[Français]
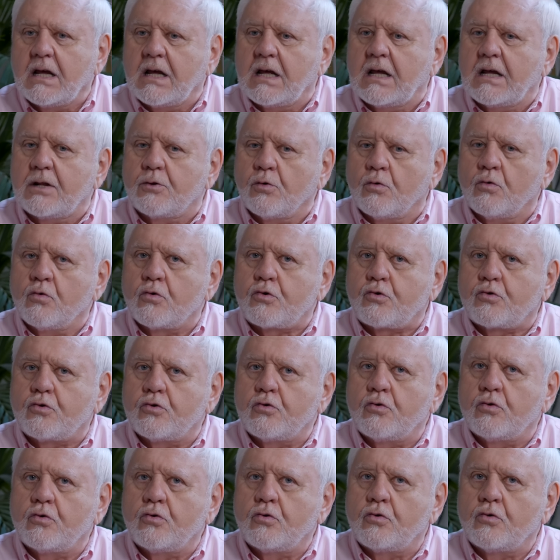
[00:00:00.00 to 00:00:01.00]
Et donc,
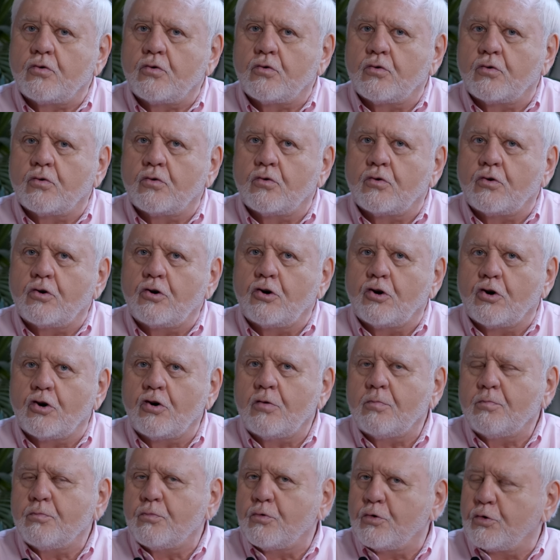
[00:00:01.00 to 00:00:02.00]

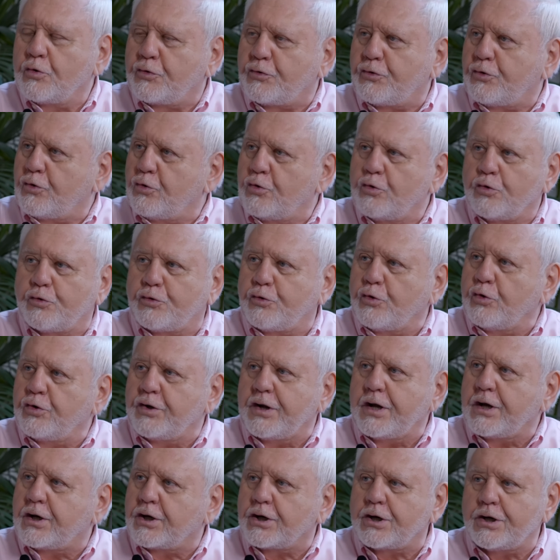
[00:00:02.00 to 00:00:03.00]
l'homme se,
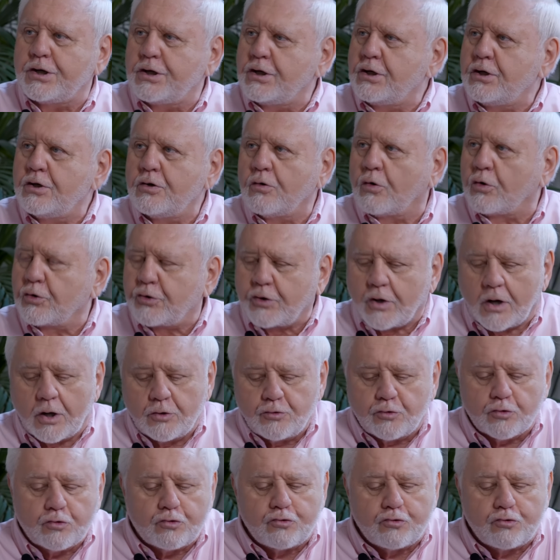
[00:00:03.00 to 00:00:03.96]
décrit en train de